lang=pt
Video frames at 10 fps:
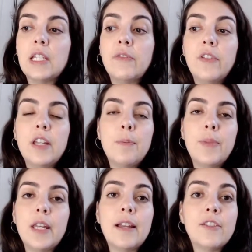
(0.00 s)

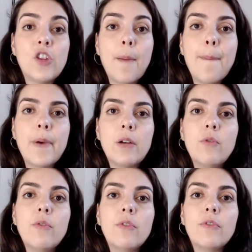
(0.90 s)
Filipinas,
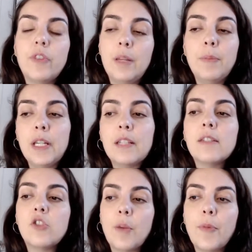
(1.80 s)
Japão,
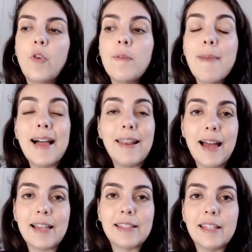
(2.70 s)
Filipinas, Japão e
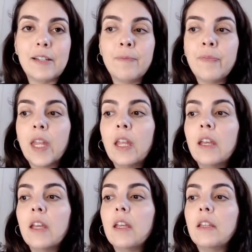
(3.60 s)
Malásia.
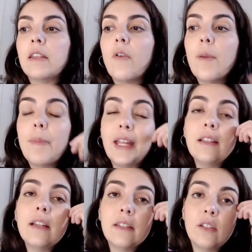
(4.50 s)
Então é bem
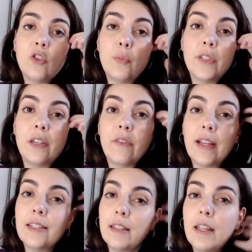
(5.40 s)
interessante
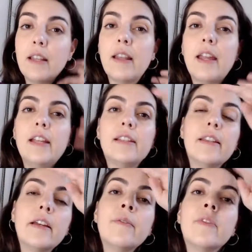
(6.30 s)
observar essa
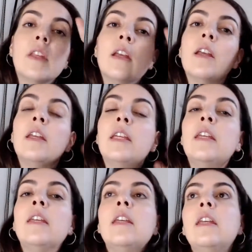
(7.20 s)
tendência
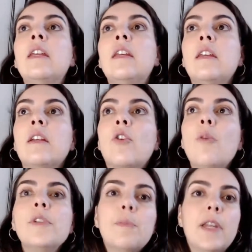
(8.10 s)
e
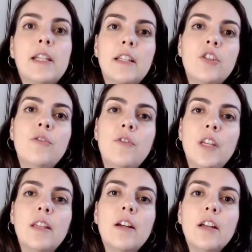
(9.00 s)
como experiência de
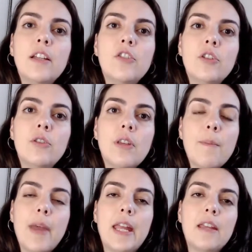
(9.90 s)
vida, acredito
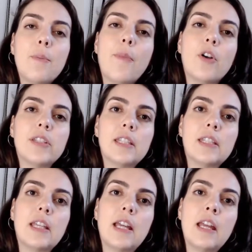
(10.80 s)
também que possa
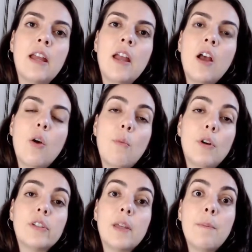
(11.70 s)
ser uma
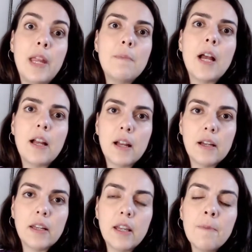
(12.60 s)
coisa bem
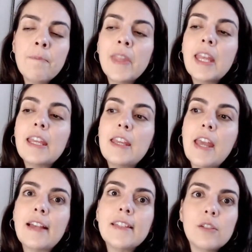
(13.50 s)
bacana.
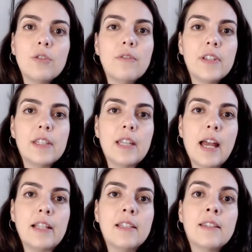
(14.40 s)
E essas
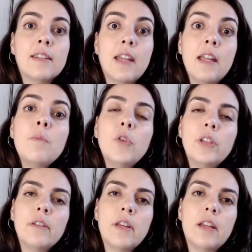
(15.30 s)
universidades têm
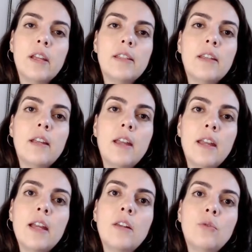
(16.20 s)
muito interesse
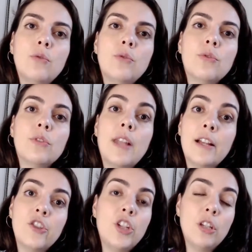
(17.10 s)
em alunos
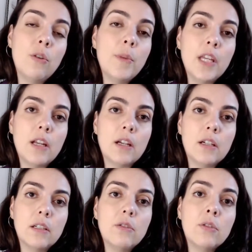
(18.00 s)

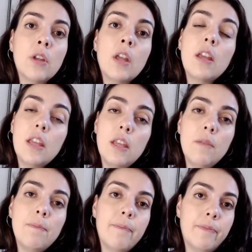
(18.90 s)
latino-americanos
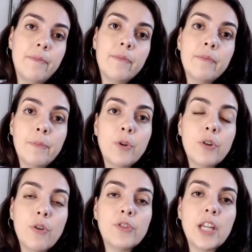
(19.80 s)
e, por
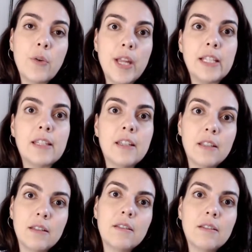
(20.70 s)

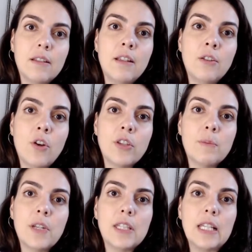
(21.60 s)
consequência, em
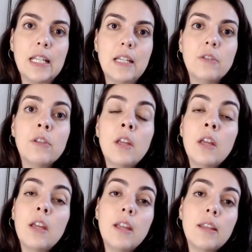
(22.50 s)
nós brasileiros
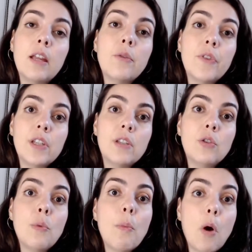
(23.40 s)
e têm
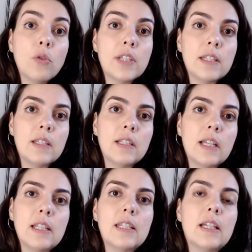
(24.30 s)
oferecido bolsas
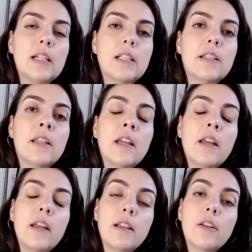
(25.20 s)
interessantes.
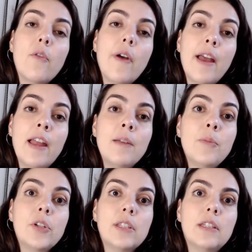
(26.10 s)
Então é
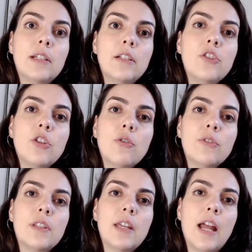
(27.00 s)
importante
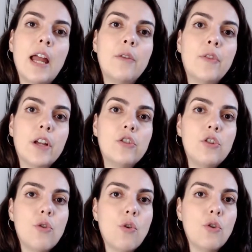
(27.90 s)
considerar e ficar
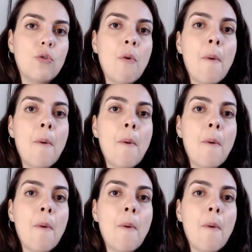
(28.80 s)
de olho